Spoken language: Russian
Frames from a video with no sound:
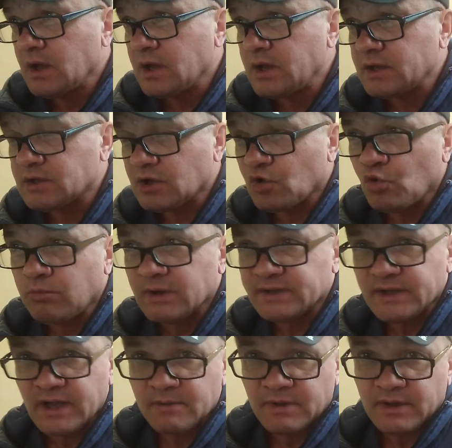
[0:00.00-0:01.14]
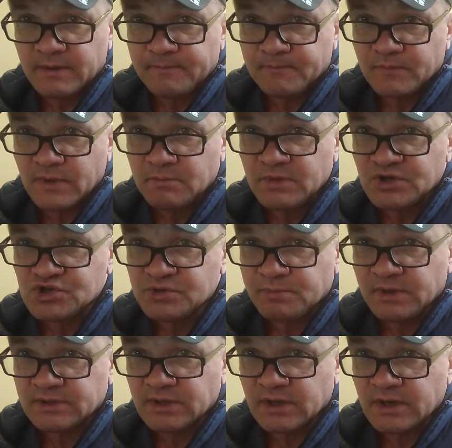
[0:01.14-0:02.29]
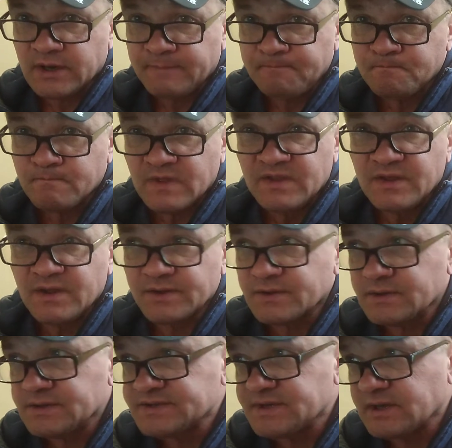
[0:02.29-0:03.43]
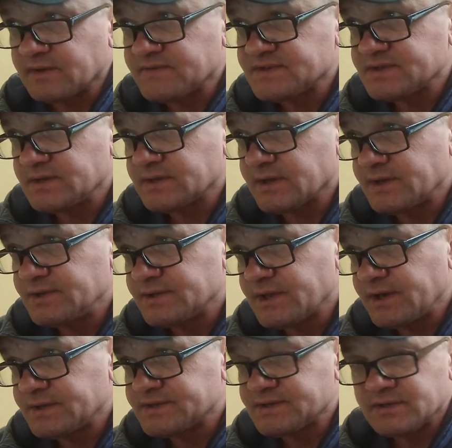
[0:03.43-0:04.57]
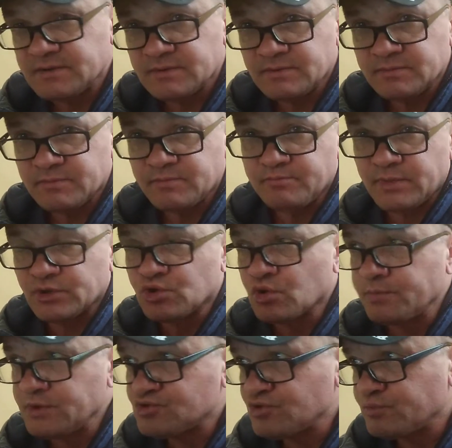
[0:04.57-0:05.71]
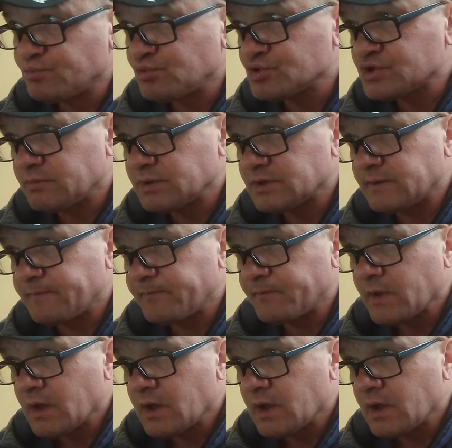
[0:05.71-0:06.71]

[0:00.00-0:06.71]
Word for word: Это оба тайма меньше полтора нет, за коэффициент 1,30. Подробнее чуть позже об этом.